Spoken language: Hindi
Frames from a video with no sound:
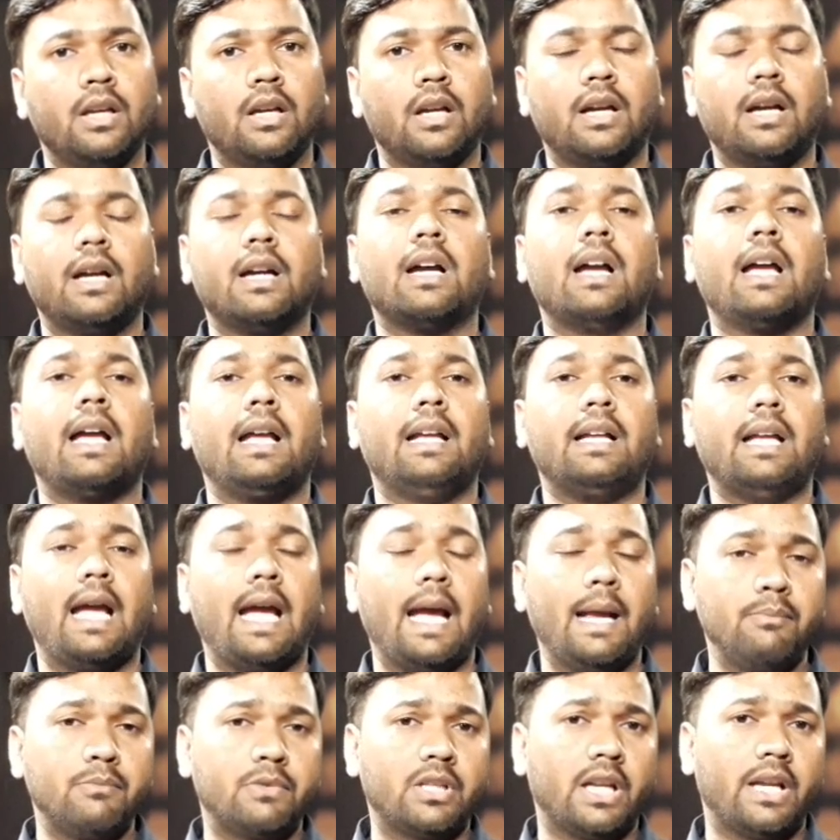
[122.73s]

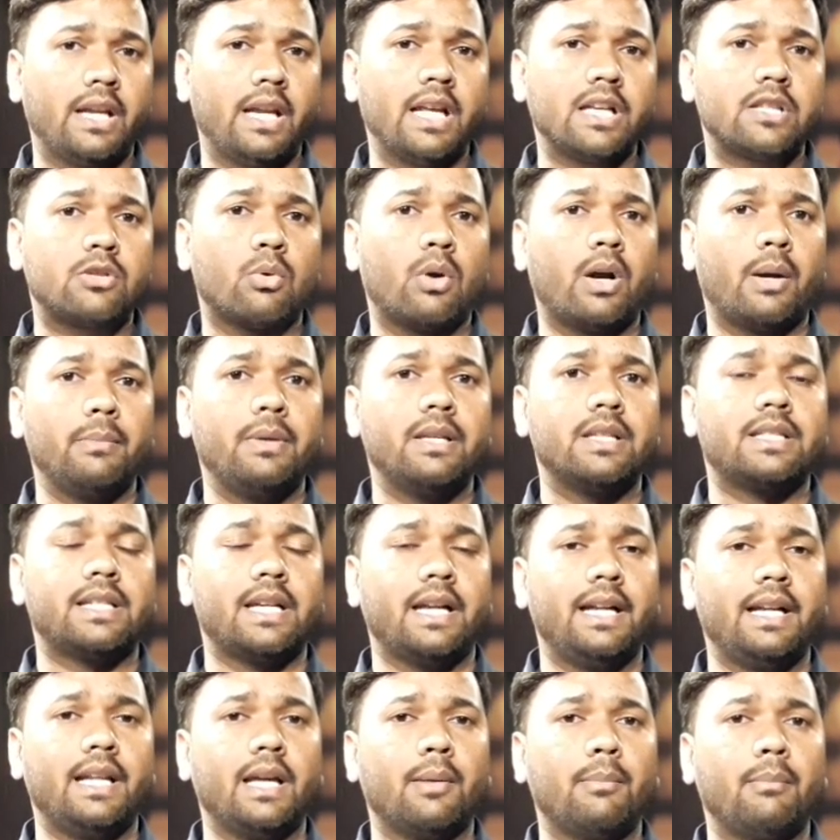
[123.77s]
एम चिन्ना स्वामी
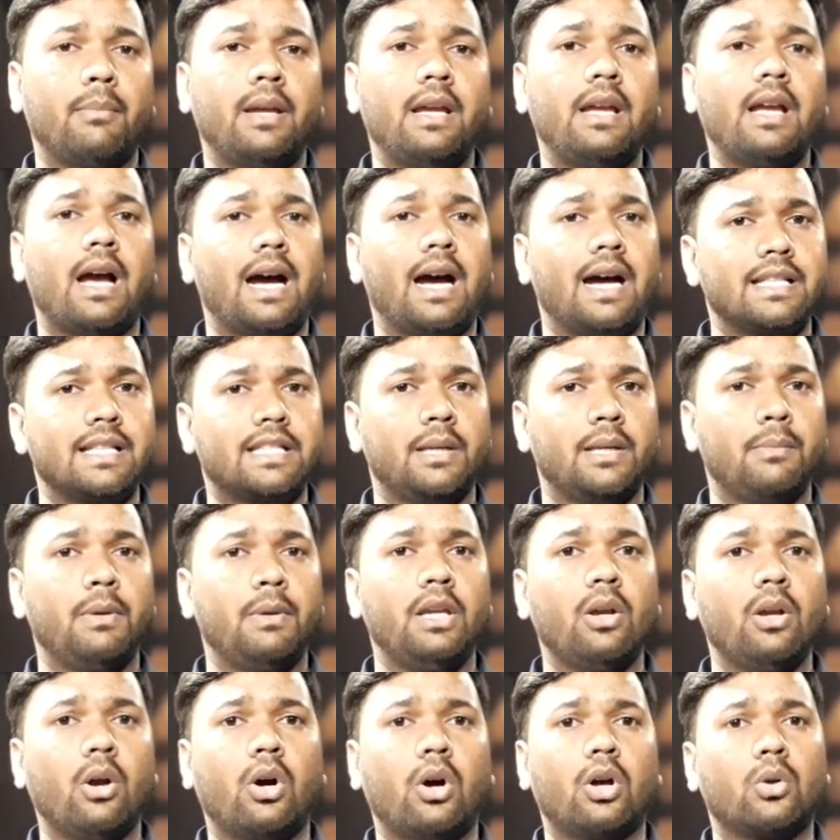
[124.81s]
स्टेडियम में
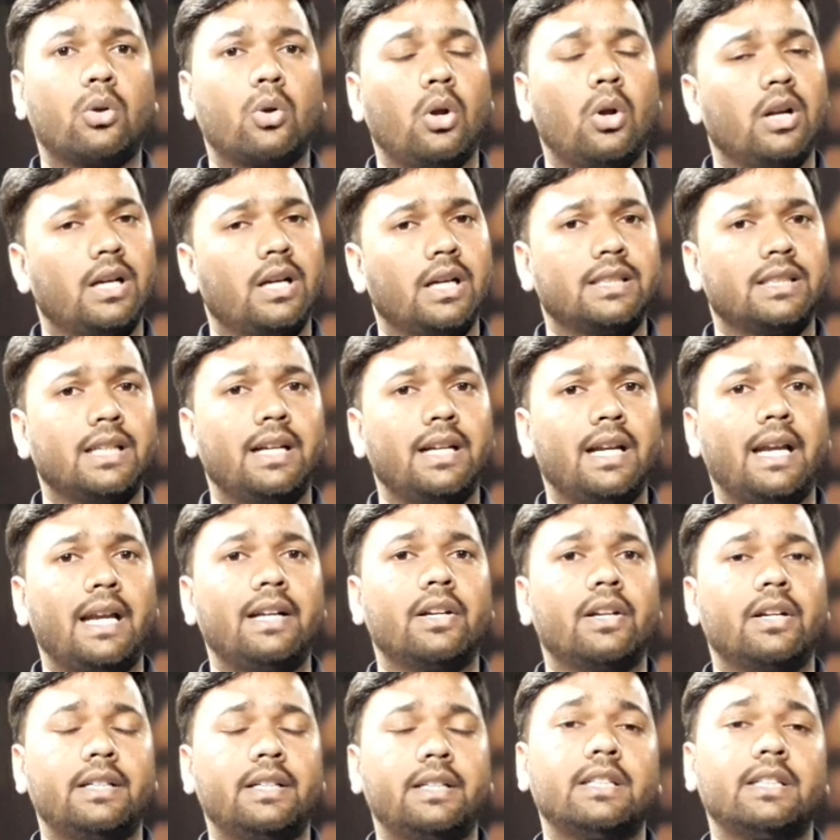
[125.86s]
आरसीबी और कोलकाता नाइट
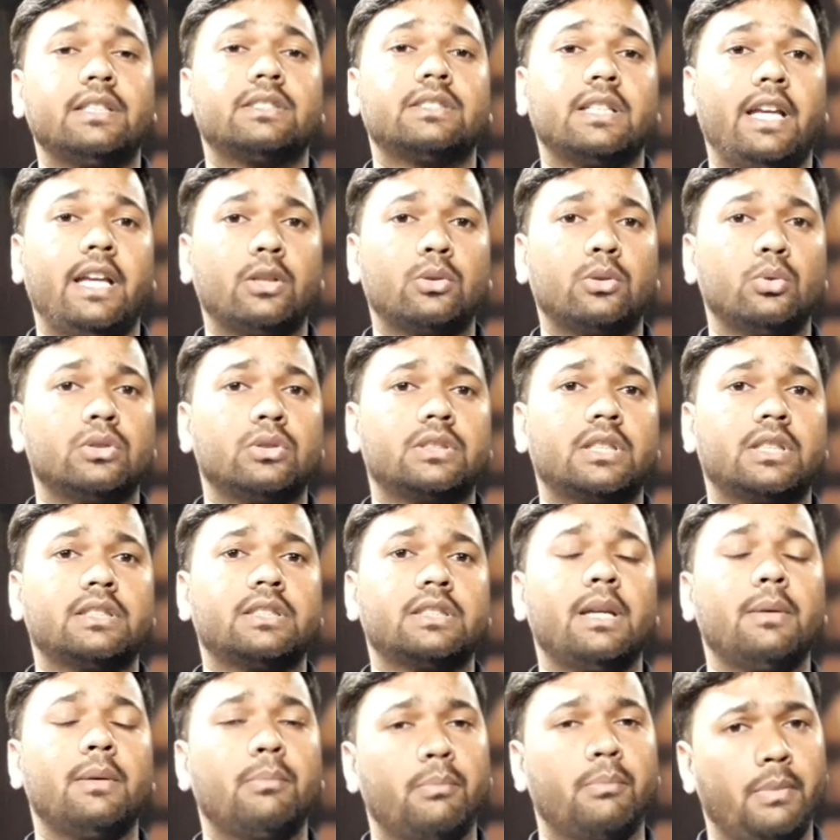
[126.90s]
राइडर्स एक दूसरे
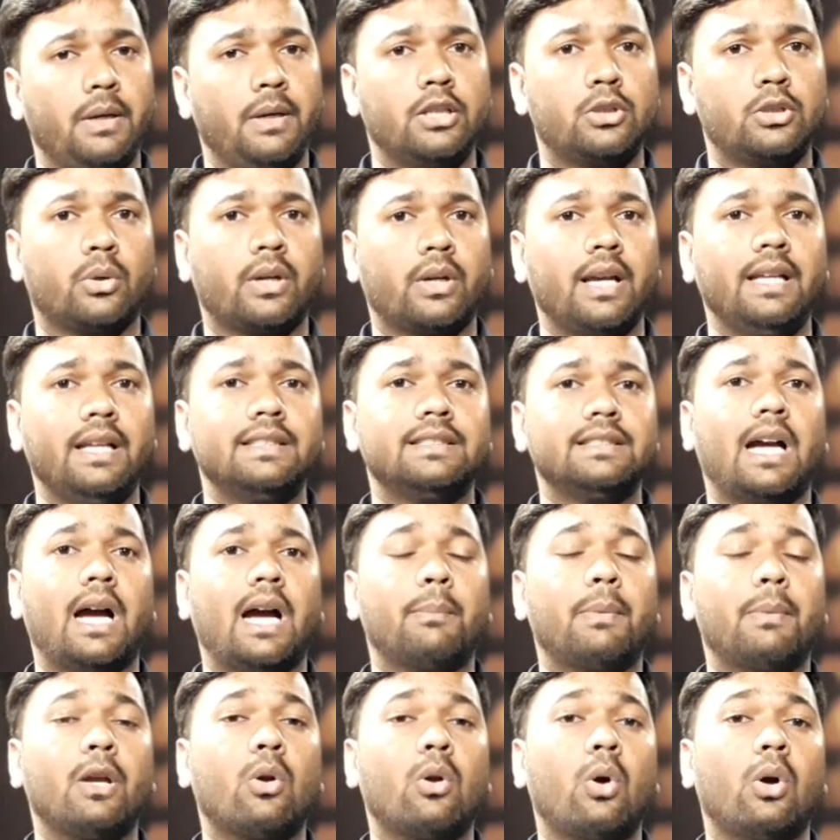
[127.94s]
से भिड़ चुके हैं जहां
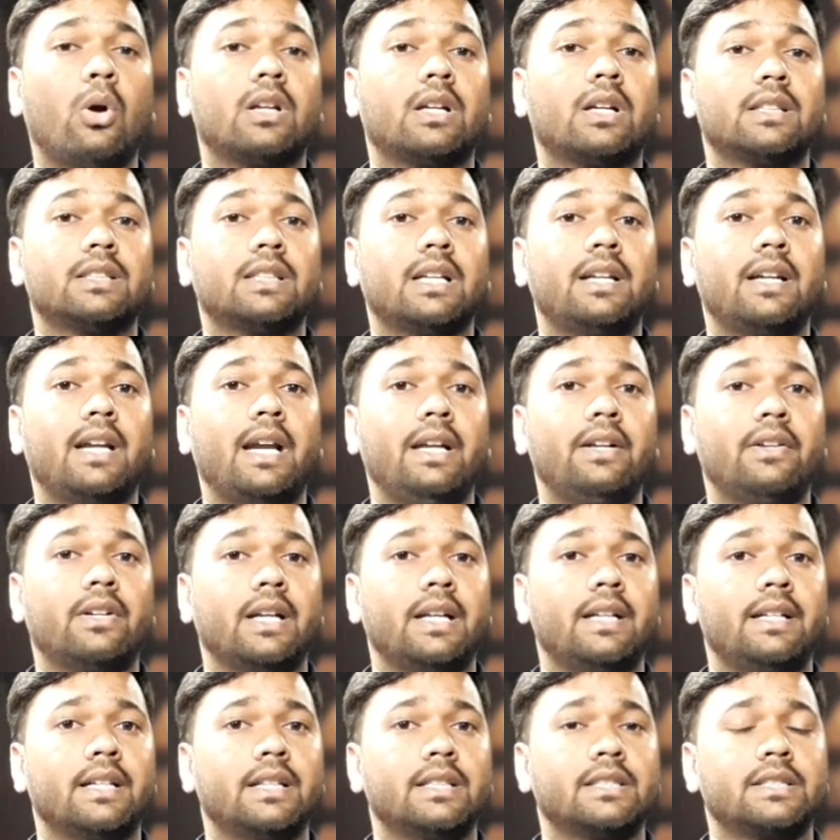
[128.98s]
पे कोलकाता नाइट
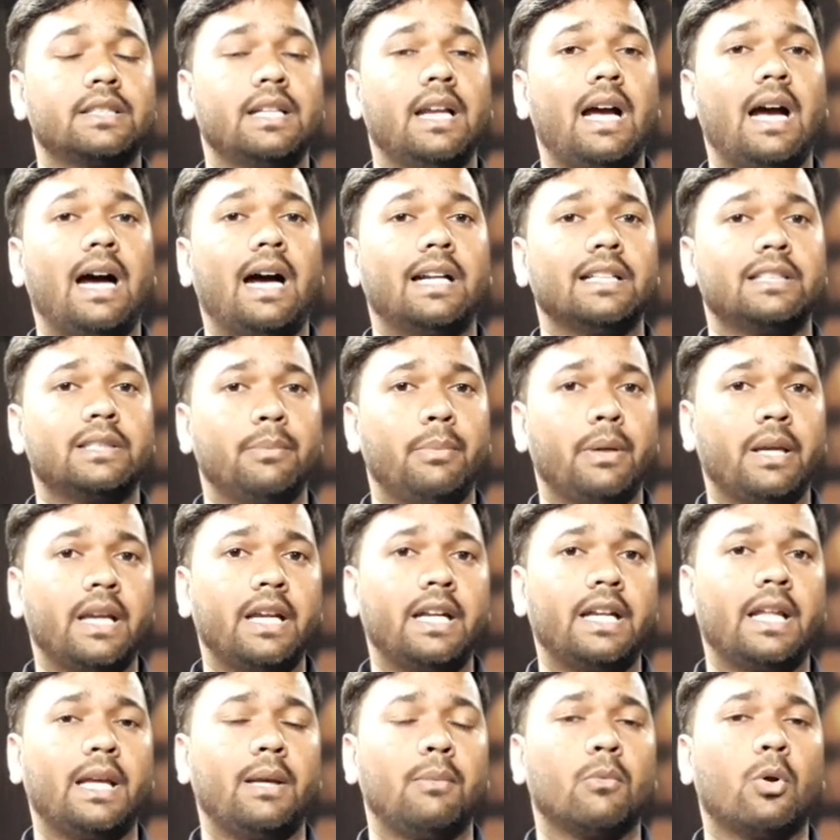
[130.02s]
राइडर्स ने आरसीबी की
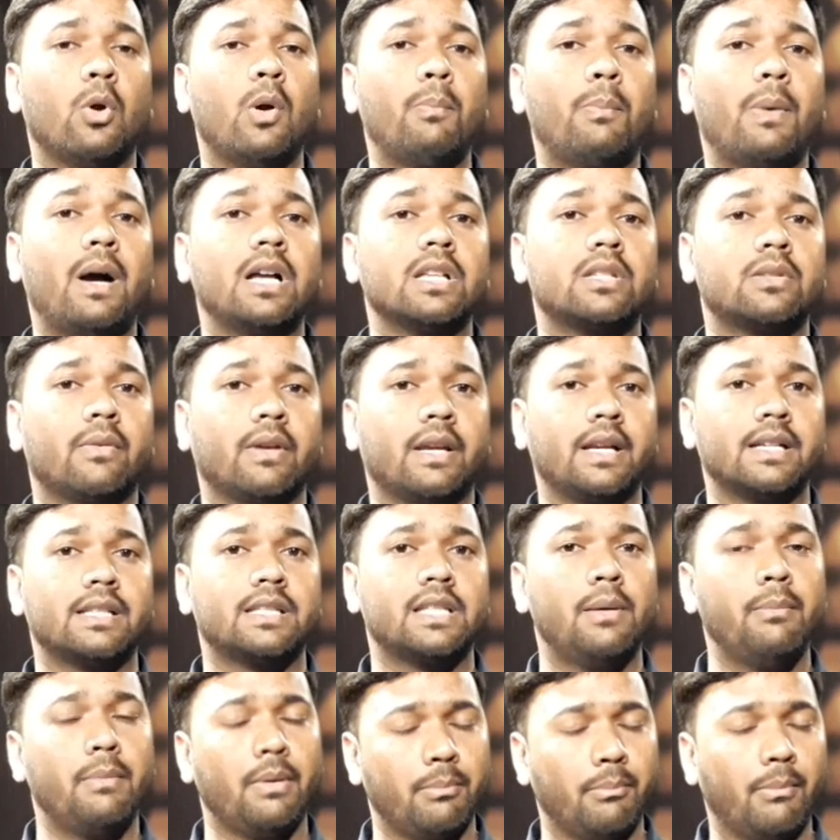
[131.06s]
टीम को पाँच विकेट
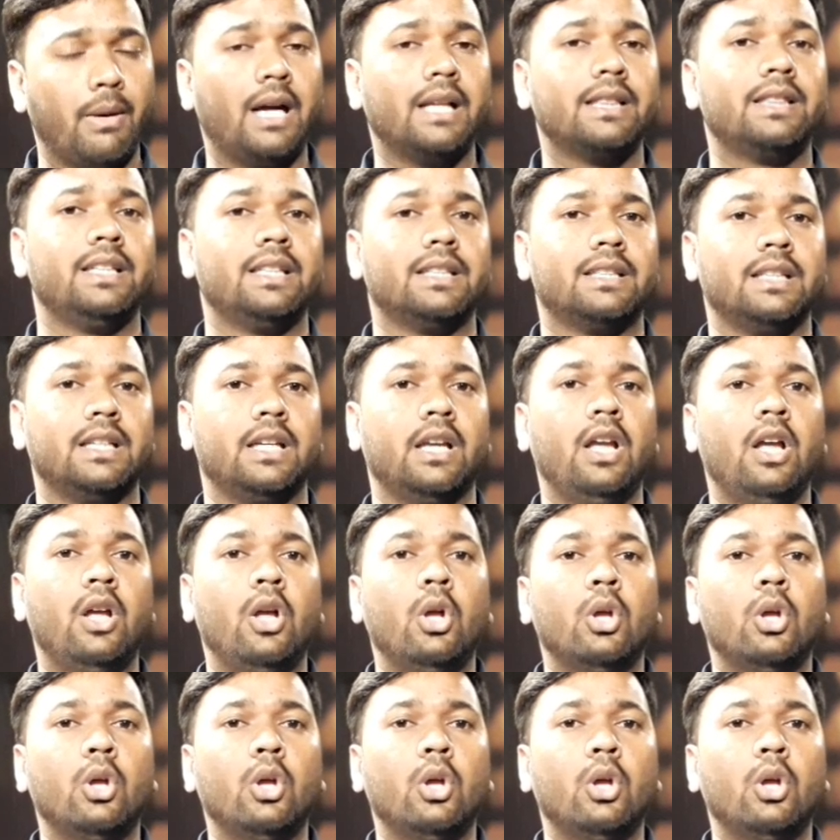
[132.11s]
से मात दी थी